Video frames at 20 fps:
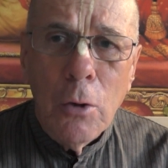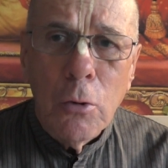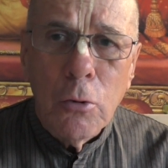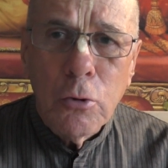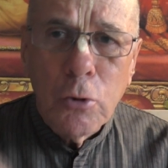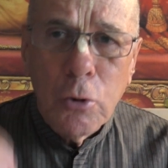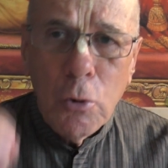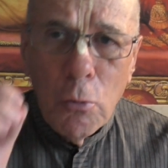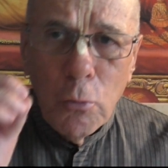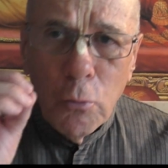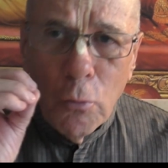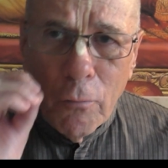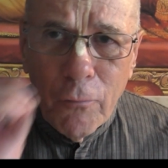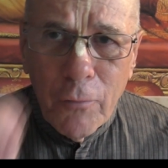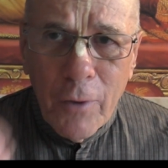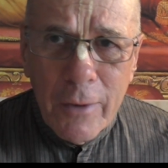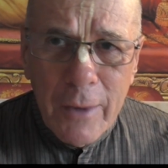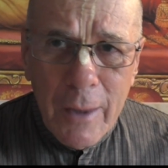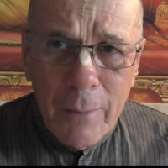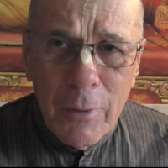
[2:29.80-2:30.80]
sont nos
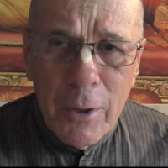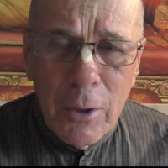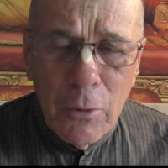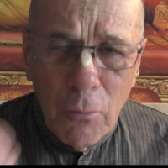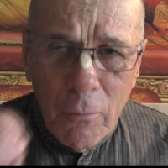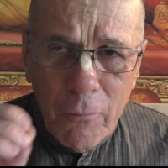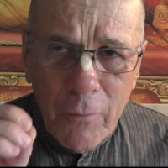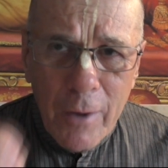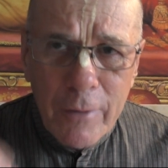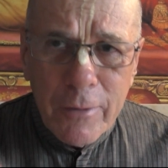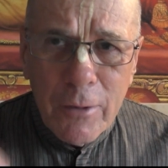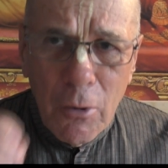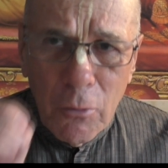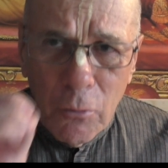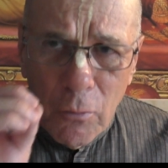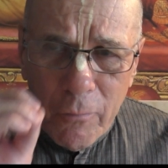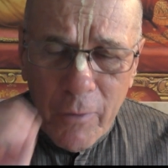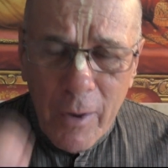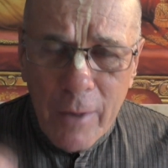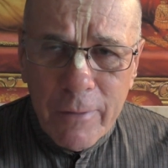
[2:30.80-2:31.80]
vrais amis, nos vrais sœurs,
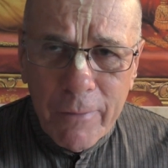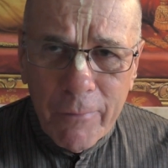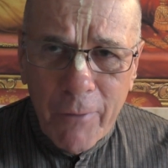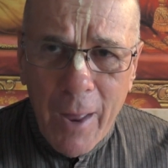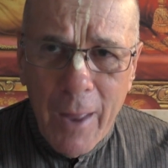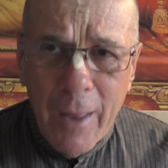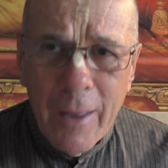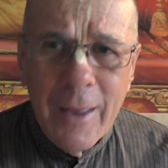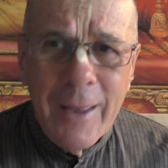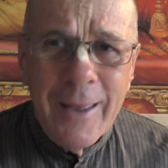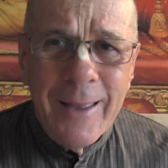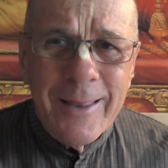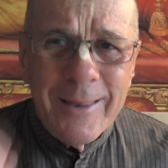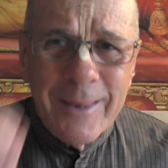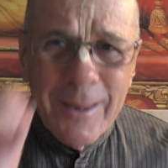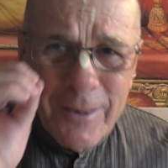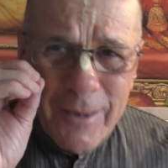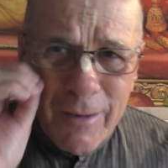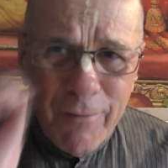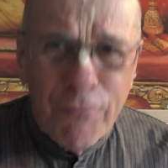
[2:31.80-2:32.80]
nos vrais frères,
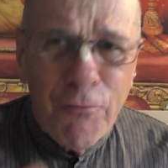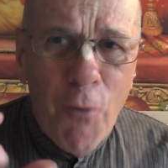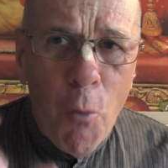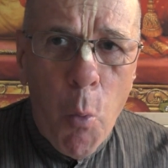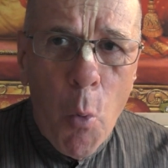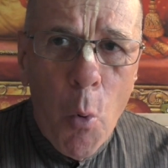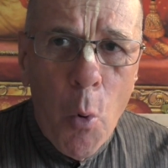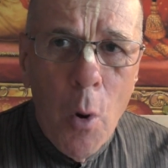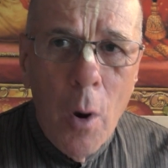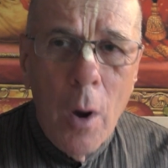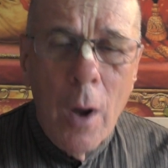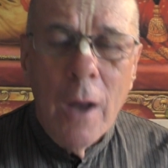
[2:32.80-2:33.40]
ça c'est faux.